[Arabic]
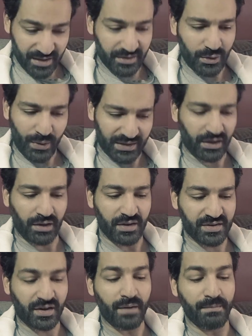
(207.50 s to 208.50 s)
دلوقتي
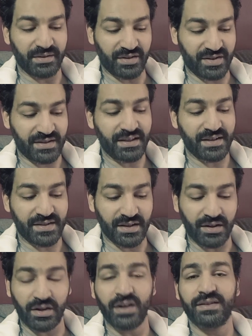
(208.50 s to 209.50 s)
خلاص قام بتصنيع
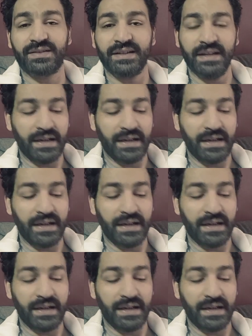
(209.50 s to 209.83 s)
سيارات